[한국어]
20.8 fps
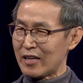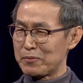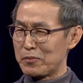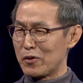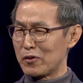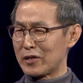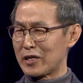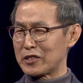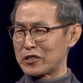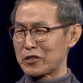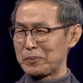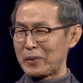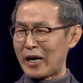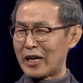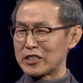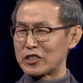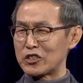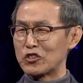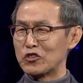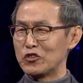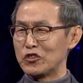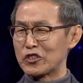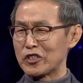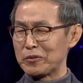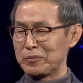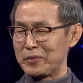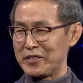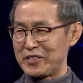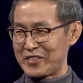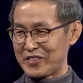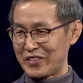야 뭔가 좀 아쉬운
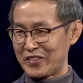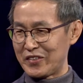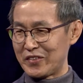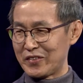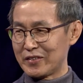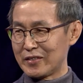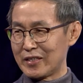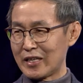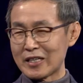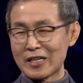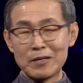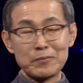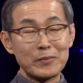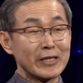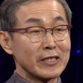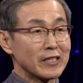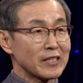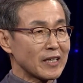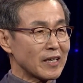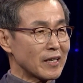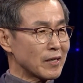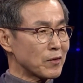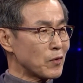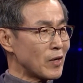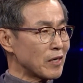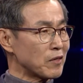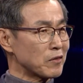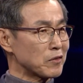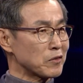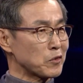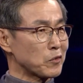점이 있어. 내가 만약에
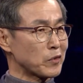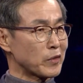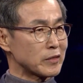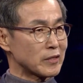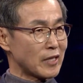과거로 도,